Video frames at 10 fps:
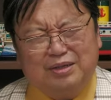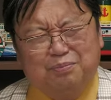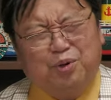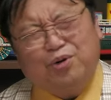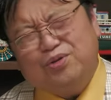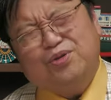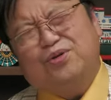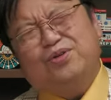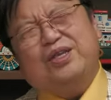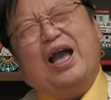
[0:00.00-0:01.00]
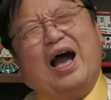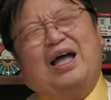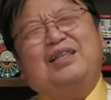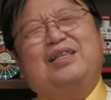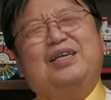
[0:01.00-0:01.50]
冒頭のね
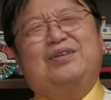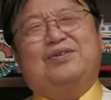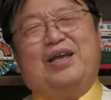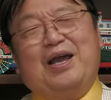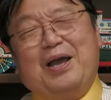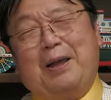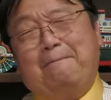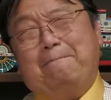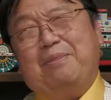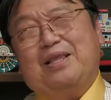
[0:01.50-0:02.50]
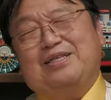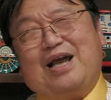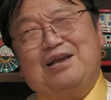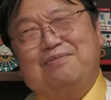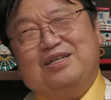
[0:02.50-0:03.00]
アンディのね
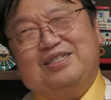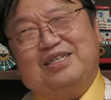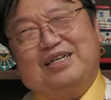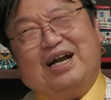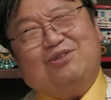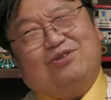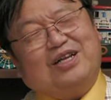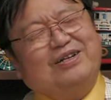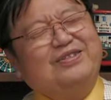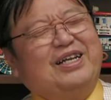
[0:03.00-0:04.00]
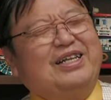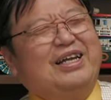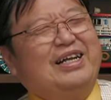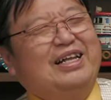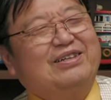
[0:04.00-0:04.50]
裁判シーンカットされるんじゃな
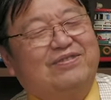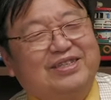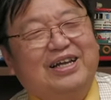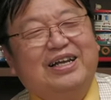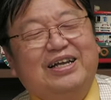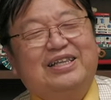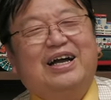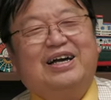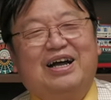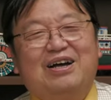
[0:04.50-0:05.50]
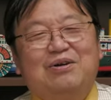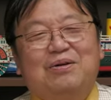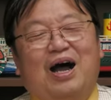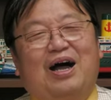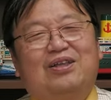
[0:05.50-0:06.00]
いかなと思って、だから
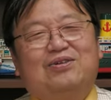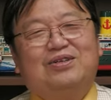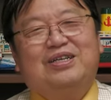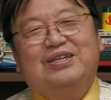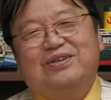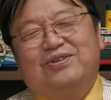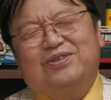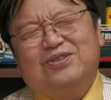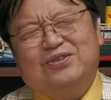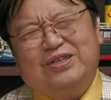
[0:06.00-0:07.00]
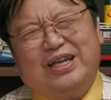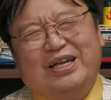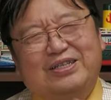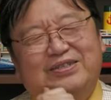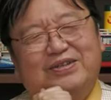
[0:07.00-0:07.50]
あの金曜ロードショーの
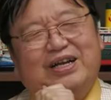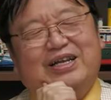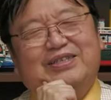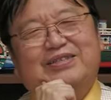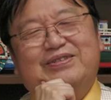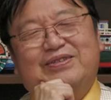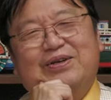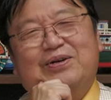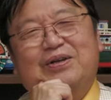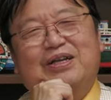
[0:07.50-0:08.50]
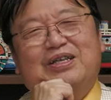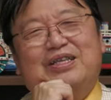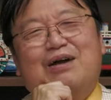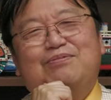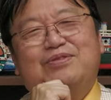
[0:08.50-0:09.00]
編集からすると
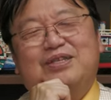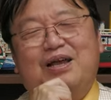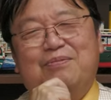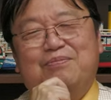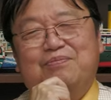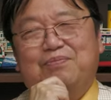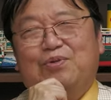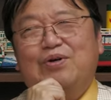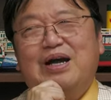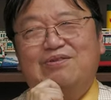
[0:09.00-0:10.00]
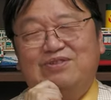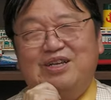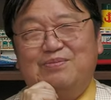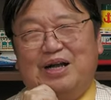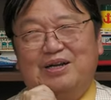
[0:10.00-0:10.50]
多分ね
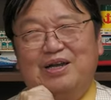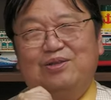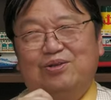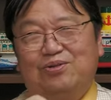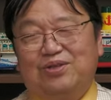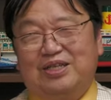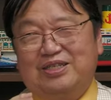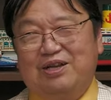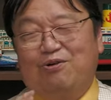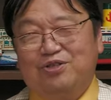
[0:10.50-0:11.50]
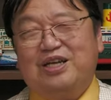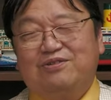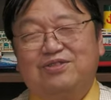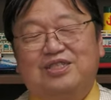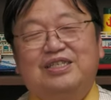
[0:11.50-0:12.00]
モーガン・フリーマンレッドのですね保
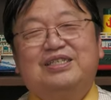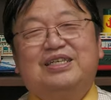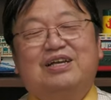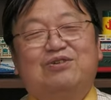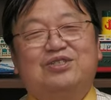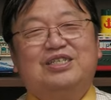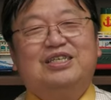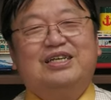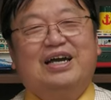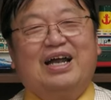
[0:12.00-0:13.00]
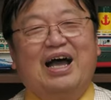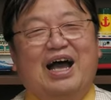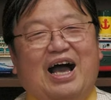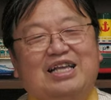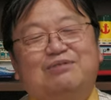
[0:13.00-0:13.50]
釈申請のシーンから
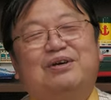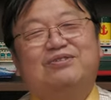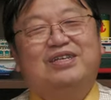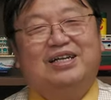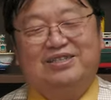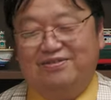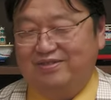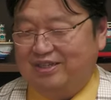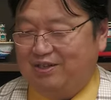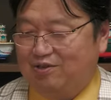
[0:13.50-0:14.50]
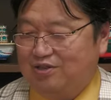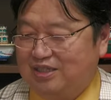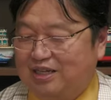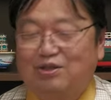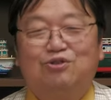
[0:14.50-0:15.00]
始まる気がするんですけど、
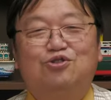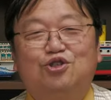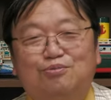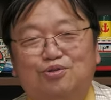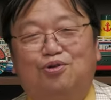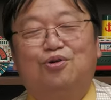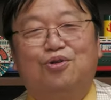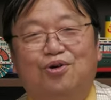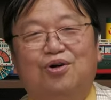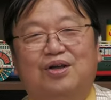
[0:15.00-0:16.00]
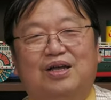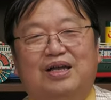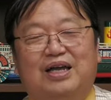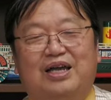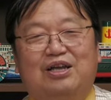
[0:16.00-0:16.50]
ちゃんとあの十分この、
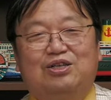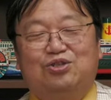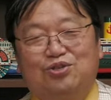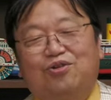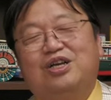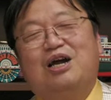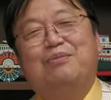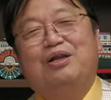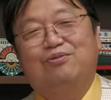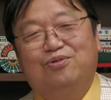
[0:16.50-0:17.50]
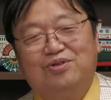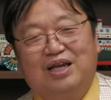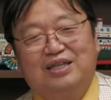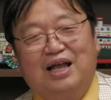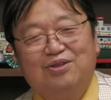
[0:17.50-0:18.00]
えー、すごいカメラの動き
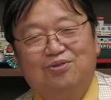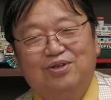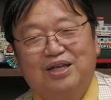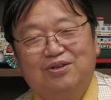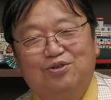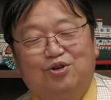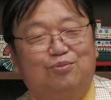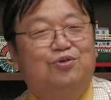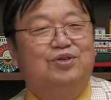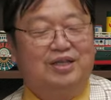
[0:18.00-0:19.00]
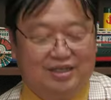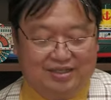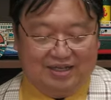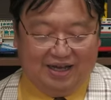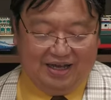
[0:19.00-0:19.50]
は堪能できると思うんでで
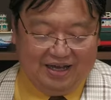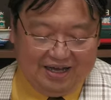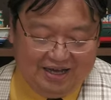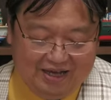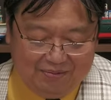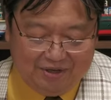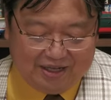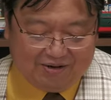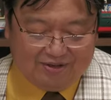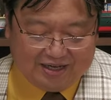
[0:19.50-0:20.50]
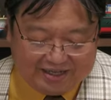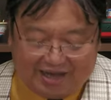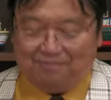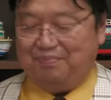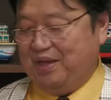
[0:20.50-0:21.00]
すね、えー、見てくださ
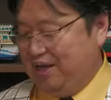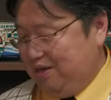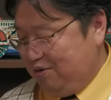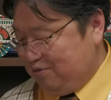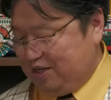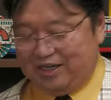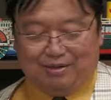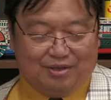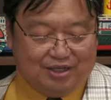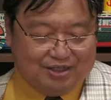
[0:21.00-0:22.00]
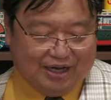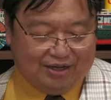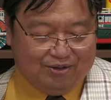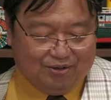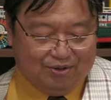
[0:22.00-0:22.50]
い。えー、お疲れ様でした。
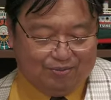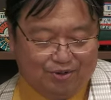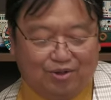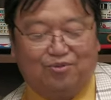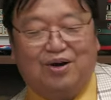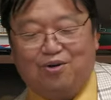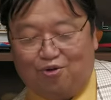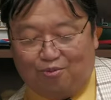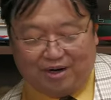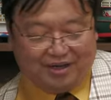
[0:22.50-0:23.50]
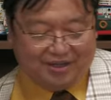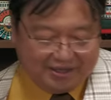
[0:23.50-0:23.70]
今日の無料はここまで